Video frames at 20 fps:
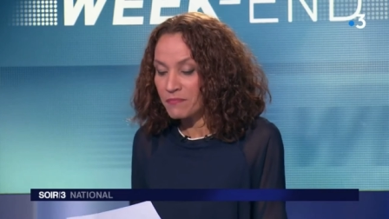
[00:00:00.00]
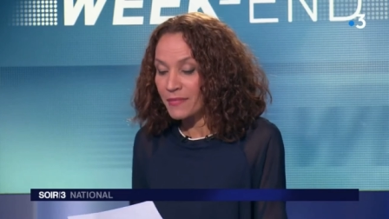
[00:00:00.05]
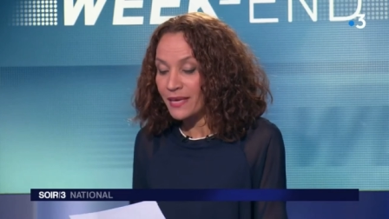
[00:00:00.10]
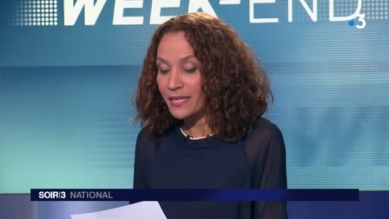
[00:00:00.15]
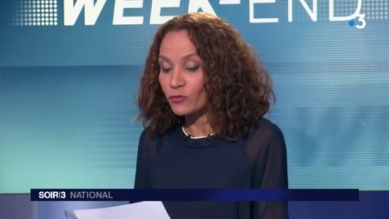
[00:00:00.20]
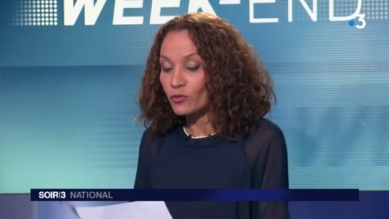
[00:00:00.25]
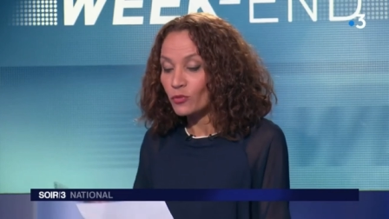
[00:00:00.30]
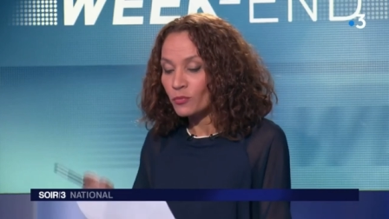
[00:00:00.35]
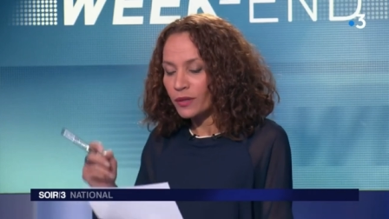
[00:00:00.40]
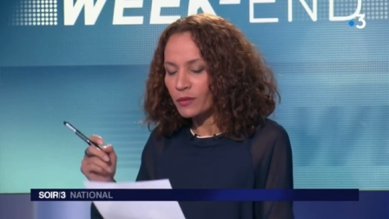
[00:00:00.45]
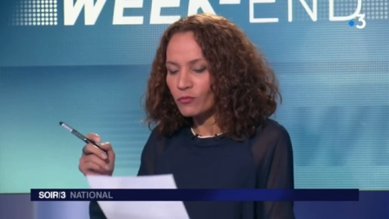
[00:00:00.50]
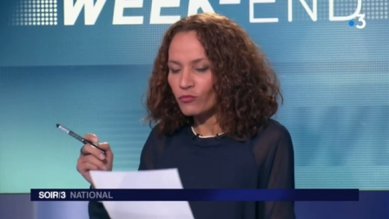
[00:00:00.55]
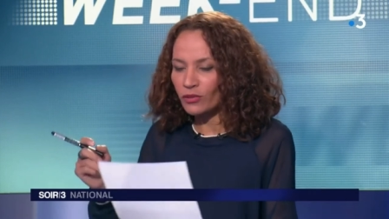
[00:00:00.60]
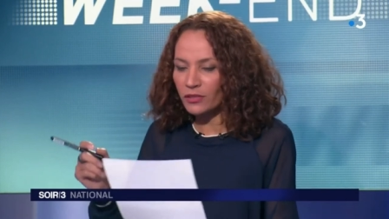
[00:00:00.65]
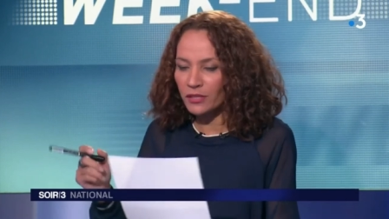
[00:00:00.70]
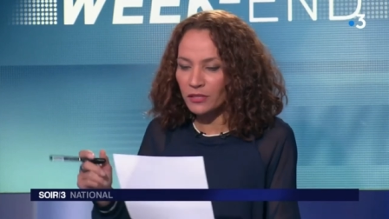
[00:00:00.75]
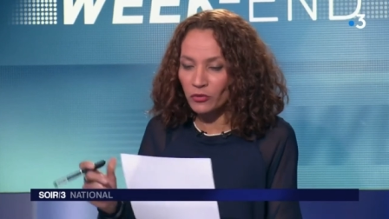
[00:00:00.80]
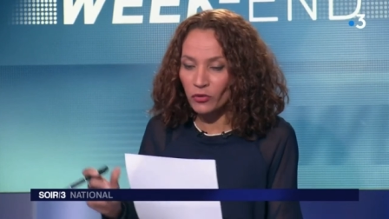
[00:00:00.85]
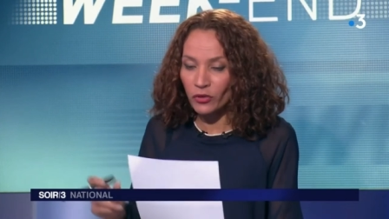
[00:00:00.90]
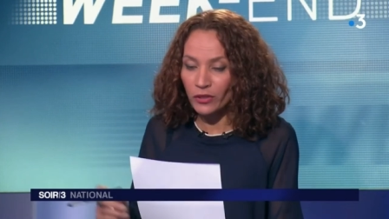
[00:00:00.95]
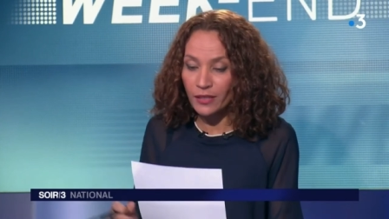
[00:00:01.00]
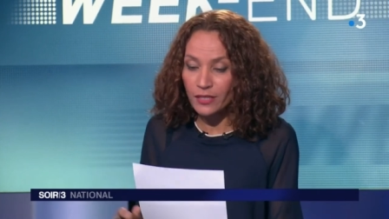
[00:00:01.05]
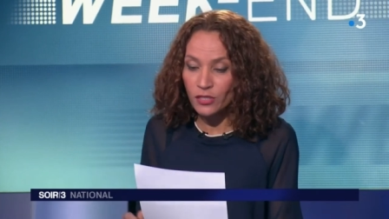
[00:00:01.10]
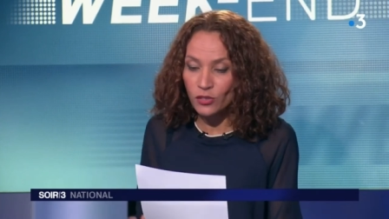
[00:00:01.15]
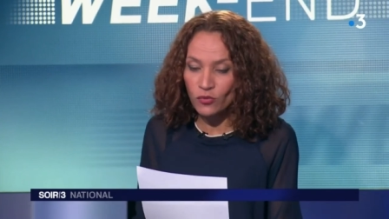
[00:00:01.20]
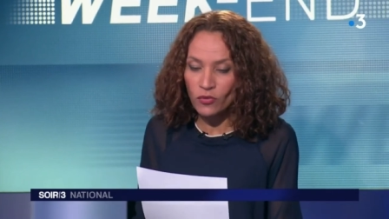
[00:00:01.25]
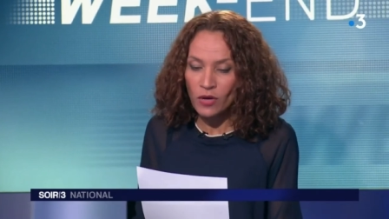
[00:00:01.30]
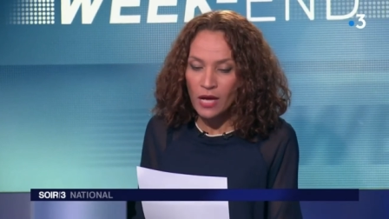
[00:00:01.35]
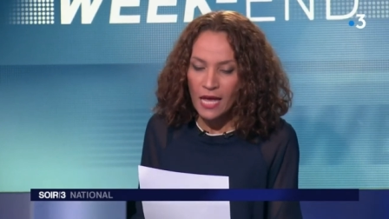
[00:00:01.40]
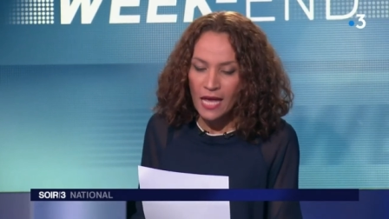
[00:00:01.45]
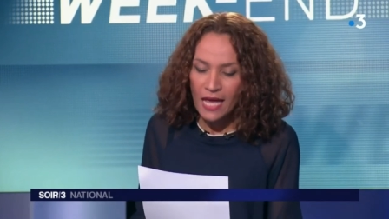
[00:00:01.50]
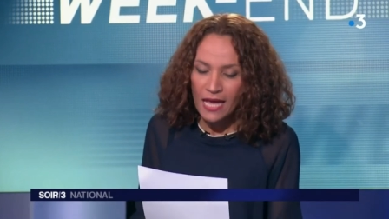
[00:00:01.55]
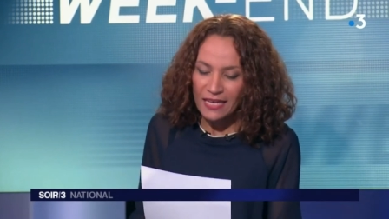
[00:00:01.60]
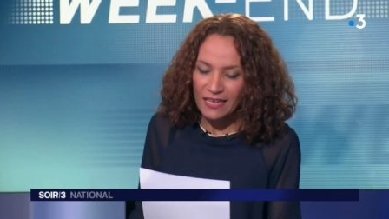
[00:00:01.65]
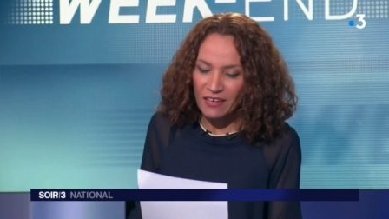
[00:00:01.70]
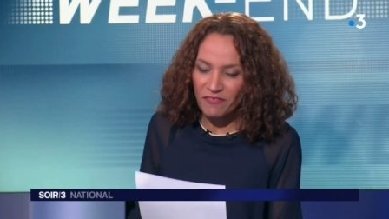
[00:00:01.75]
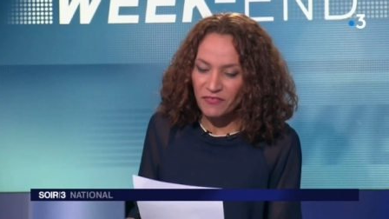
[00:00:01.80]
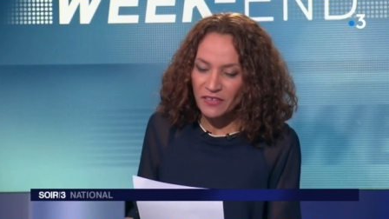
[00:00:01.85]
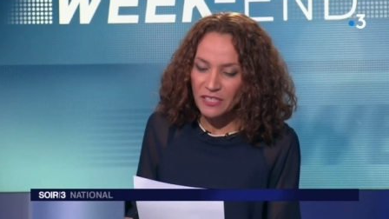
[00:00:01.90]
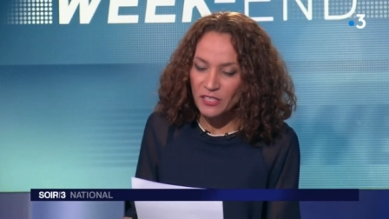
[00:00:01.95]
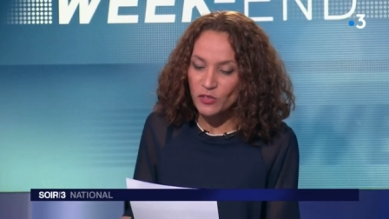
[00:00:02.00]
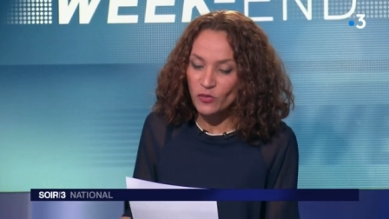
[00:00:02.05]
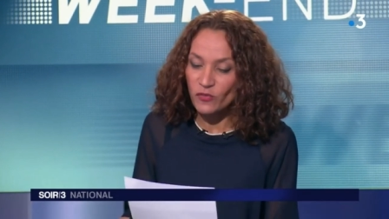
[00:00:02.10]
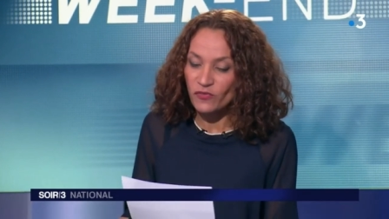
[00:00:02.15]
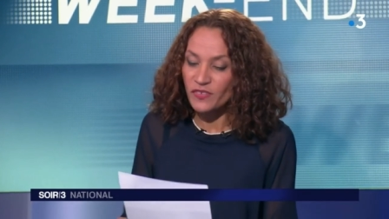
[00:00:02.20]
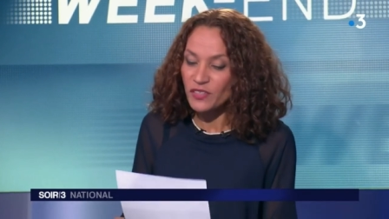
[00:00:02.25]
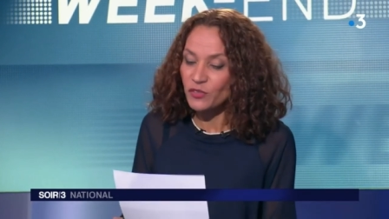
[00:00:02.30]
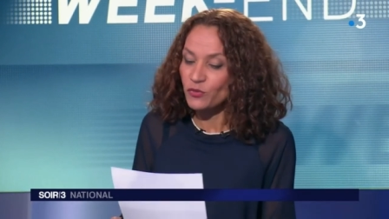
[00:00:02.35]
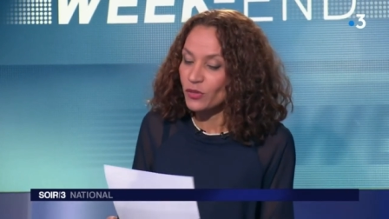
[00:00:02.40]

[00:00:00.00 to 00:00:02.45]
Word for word: mais demain, point d'interrogation, la philosophie